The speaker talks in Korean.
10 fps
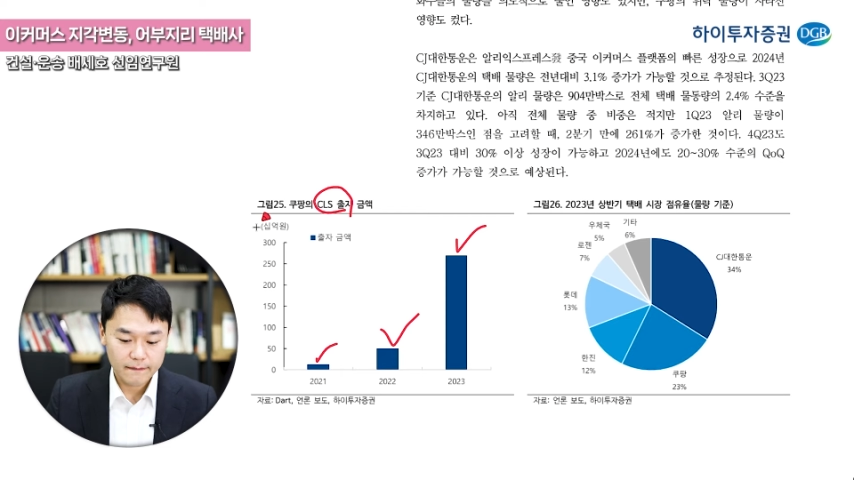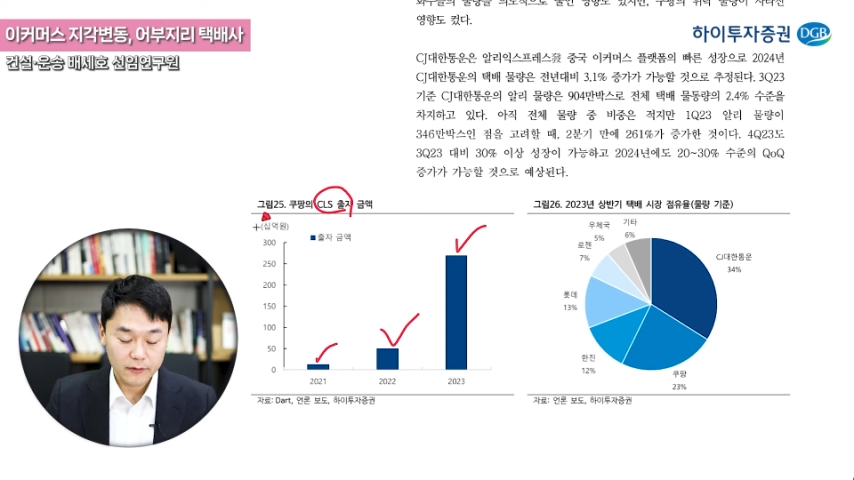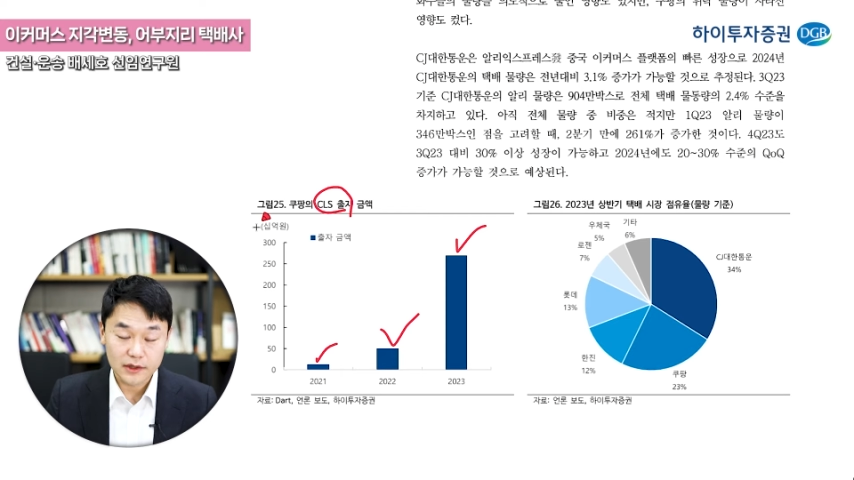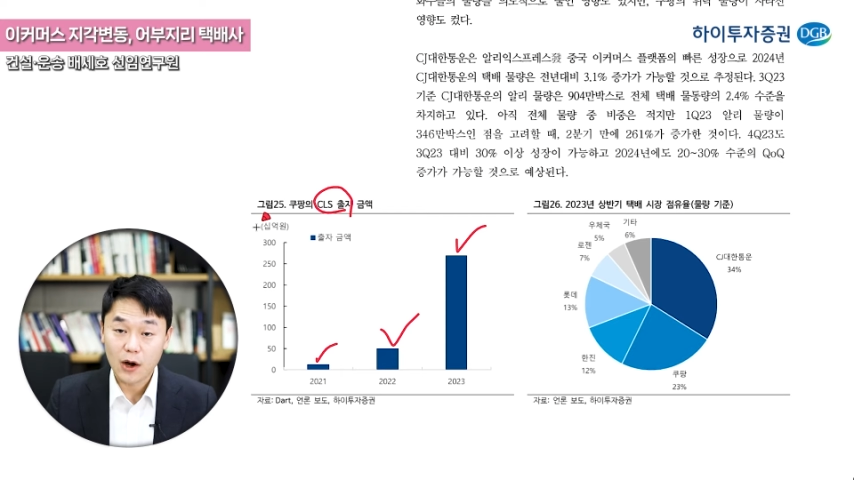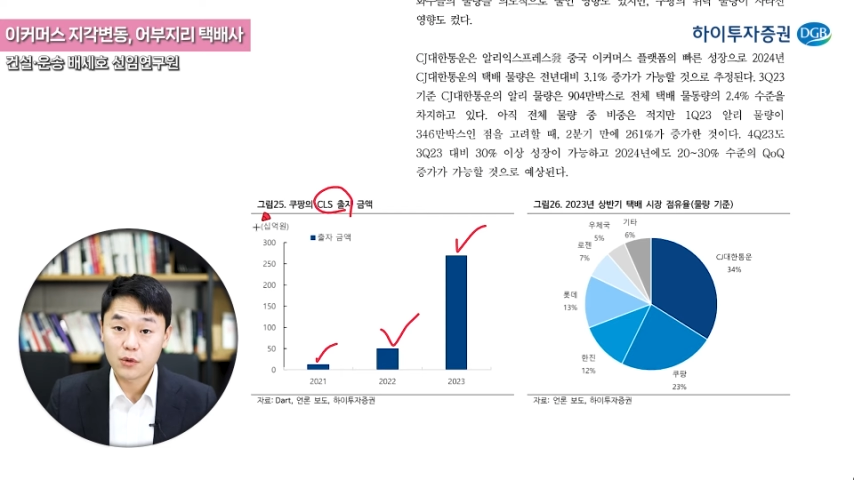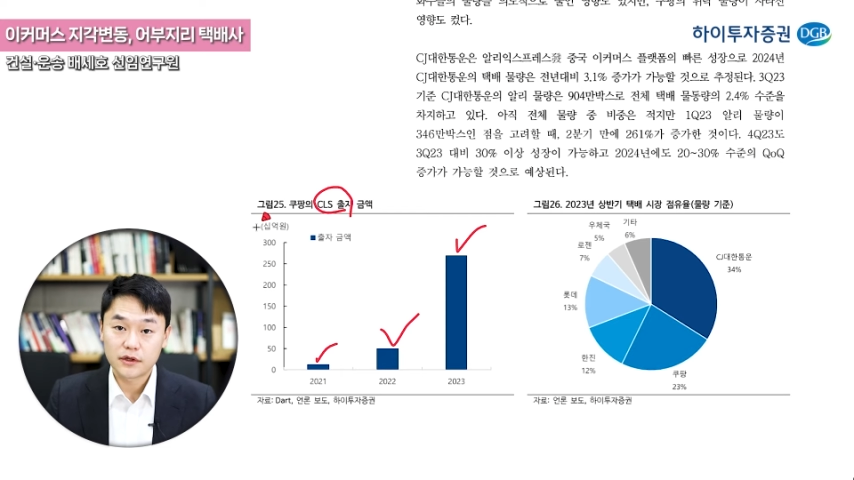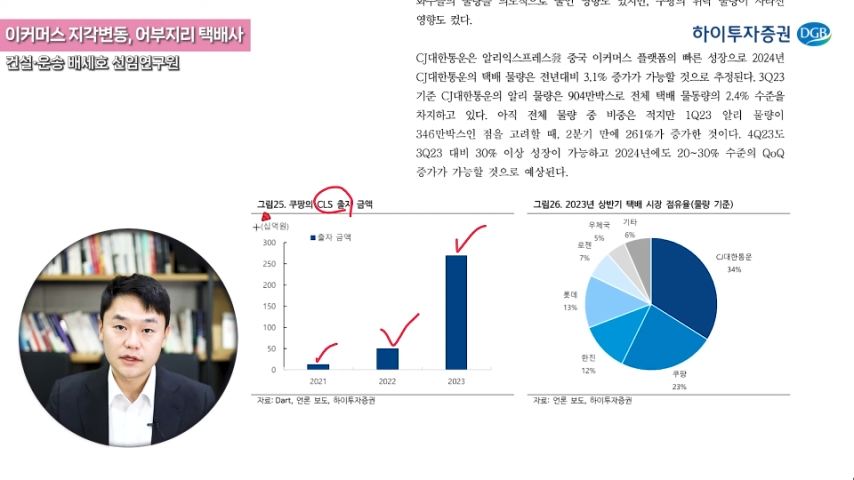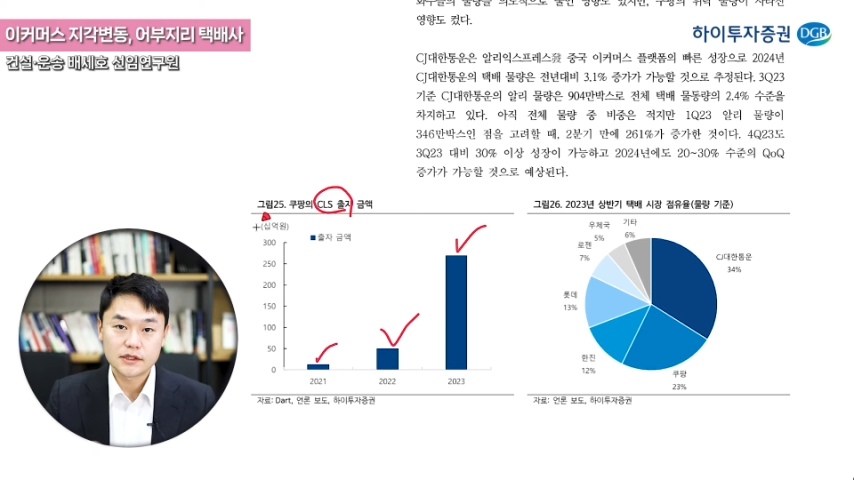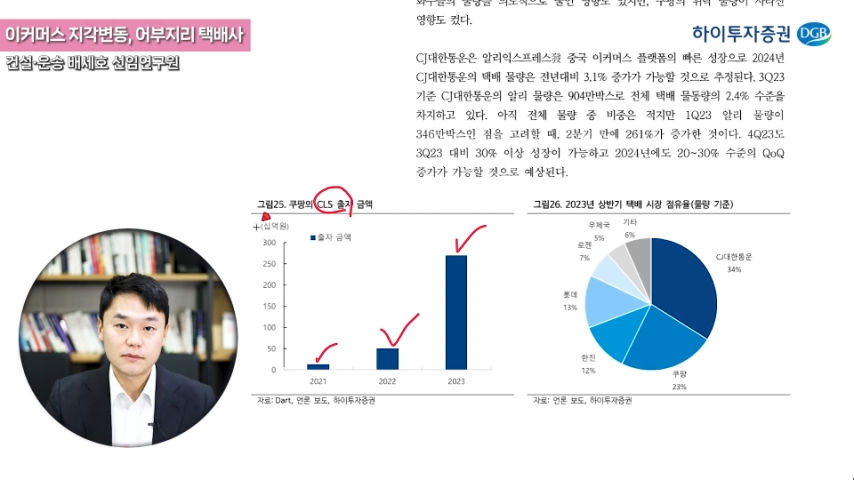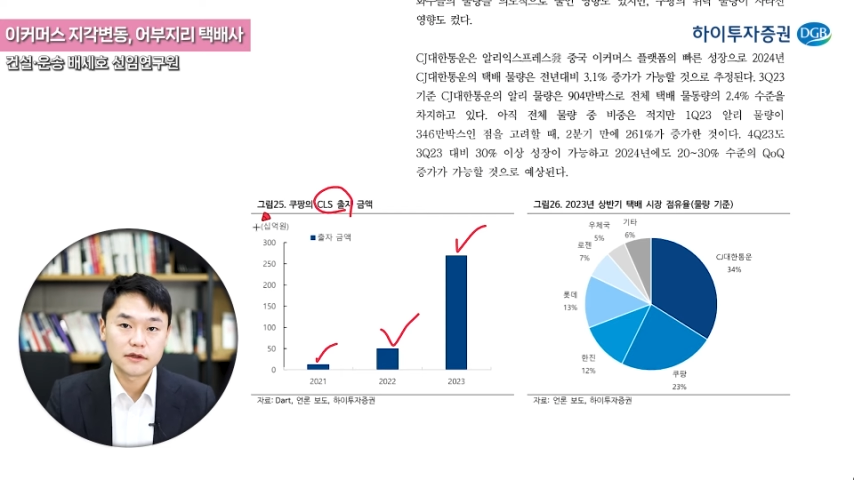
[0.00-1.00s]
어, 나오긴
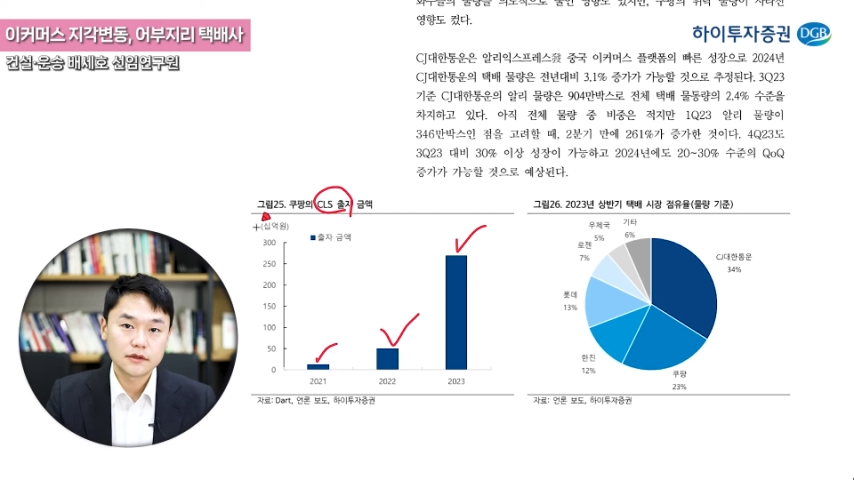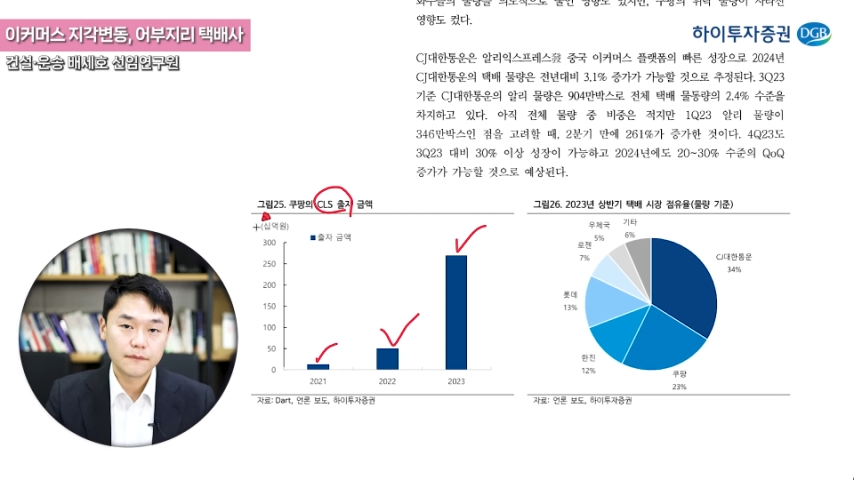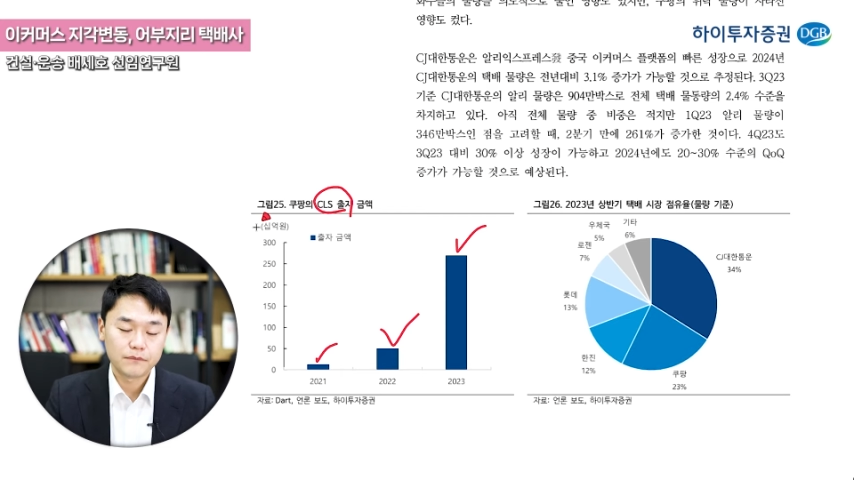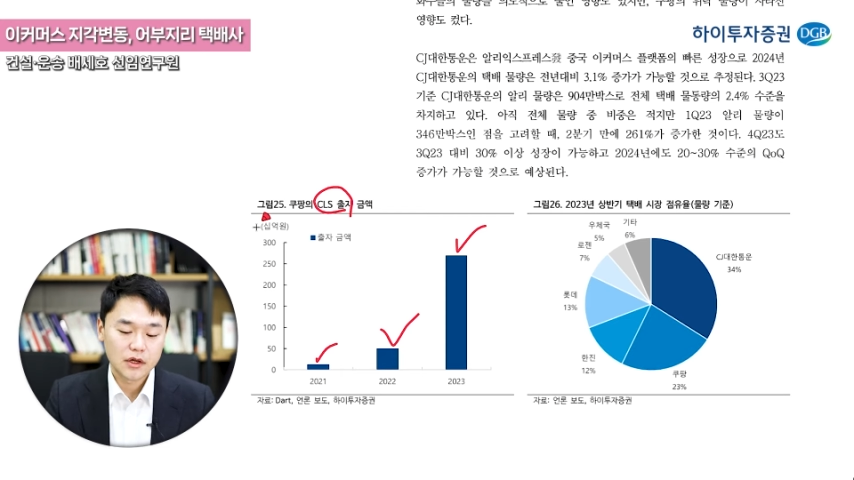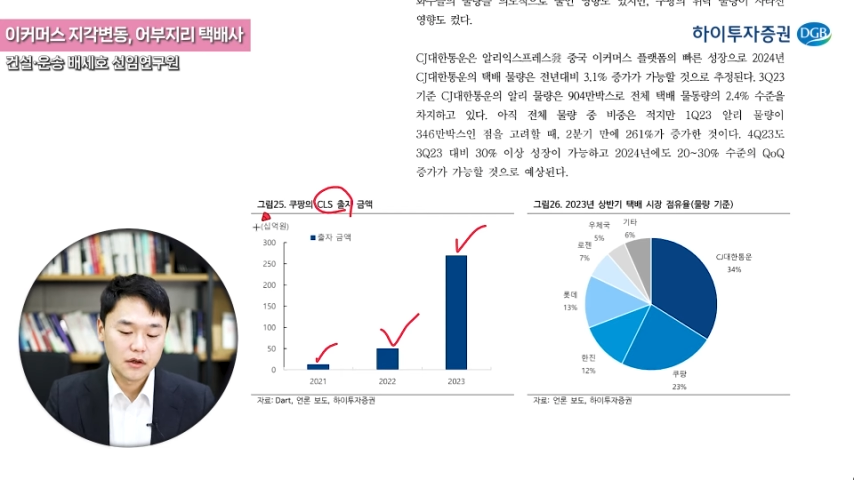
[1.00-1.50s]
했지만은